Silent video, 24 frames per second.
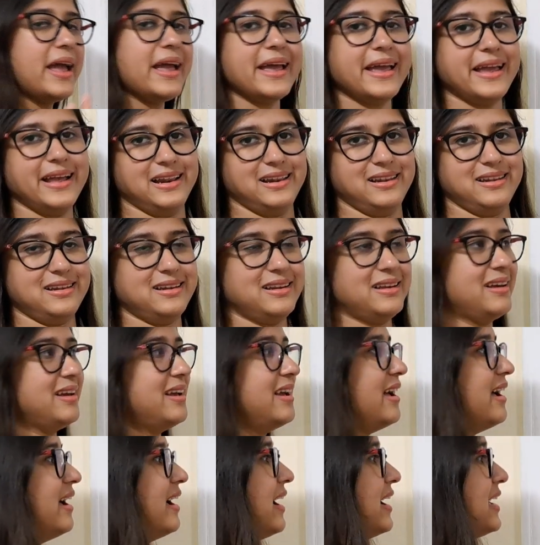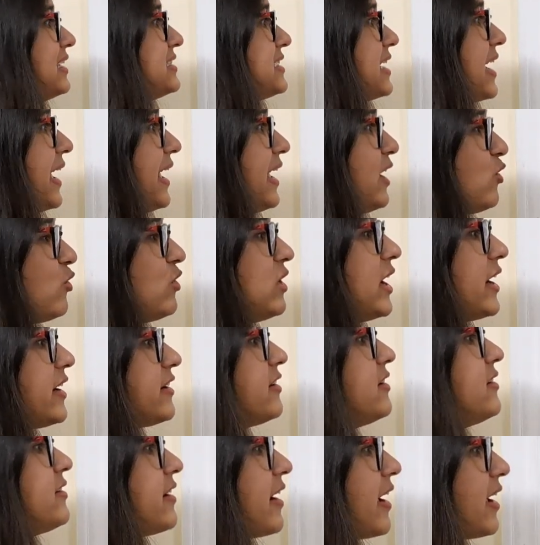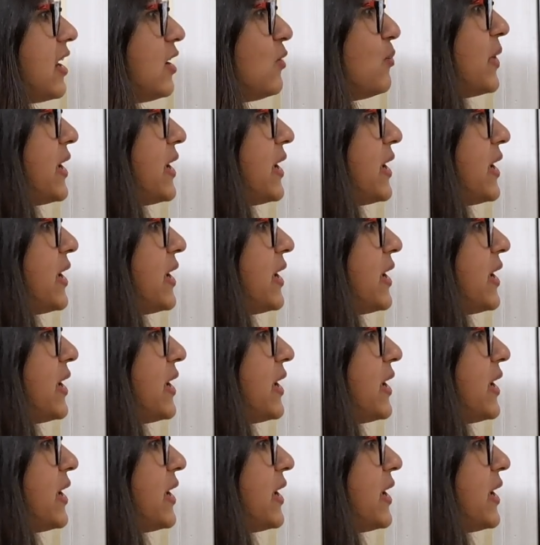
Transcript: है एल अच्छा इक्विलेटरल ट्राइंगल